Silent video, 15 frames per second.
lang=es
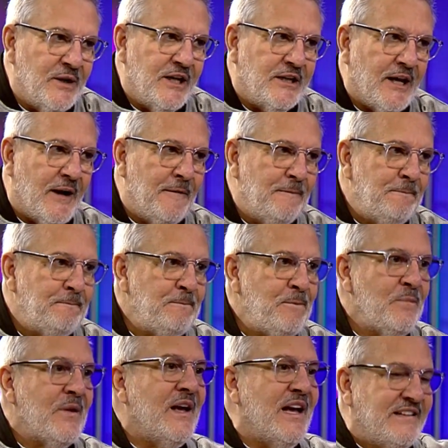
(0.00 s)
O mi vaqueo.
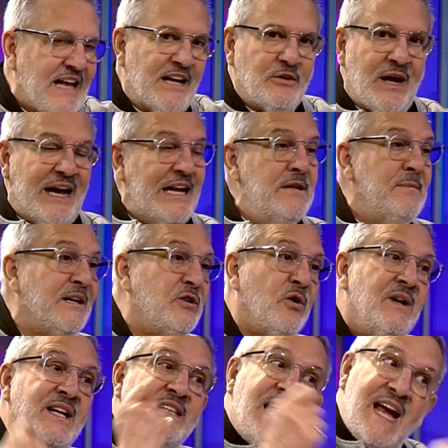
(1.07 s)
Exacto. El
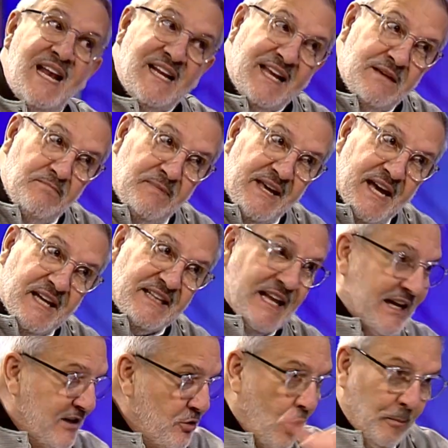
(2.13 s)
inversionista es el que invierte,
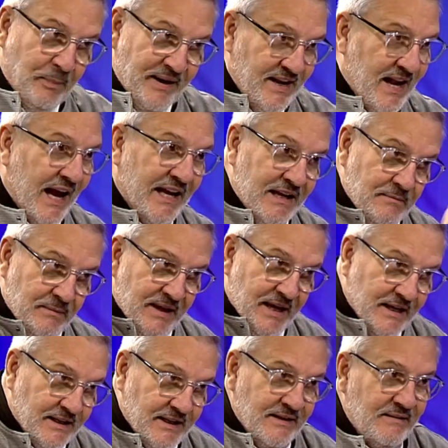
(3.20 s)
no opina,
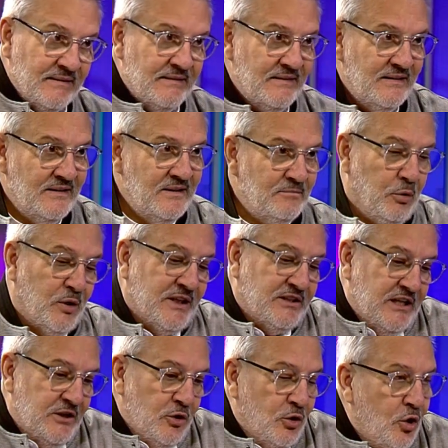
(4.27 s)
invierte. Porque si
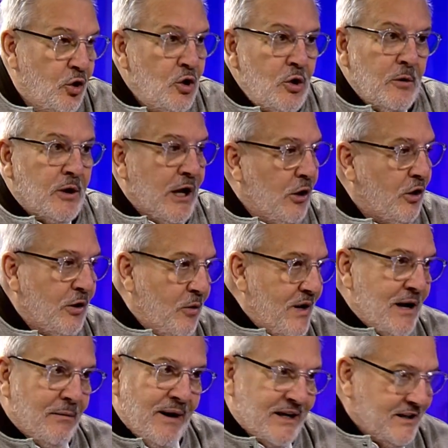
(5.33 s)
yo no, ¿qué es lo que voy a
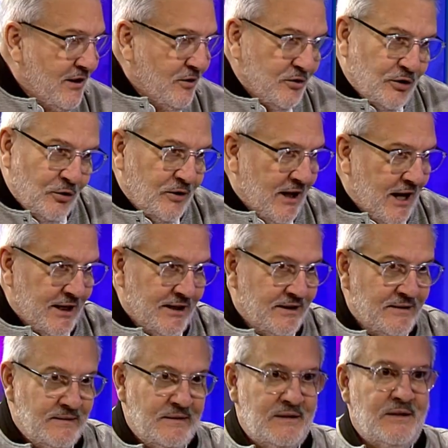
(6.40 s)
hablar si yo no sé lo que hay?
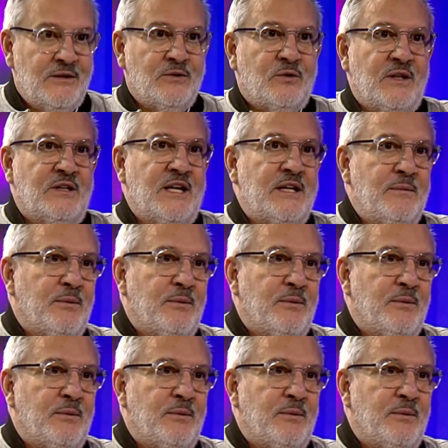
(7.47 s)
¿Entiendes?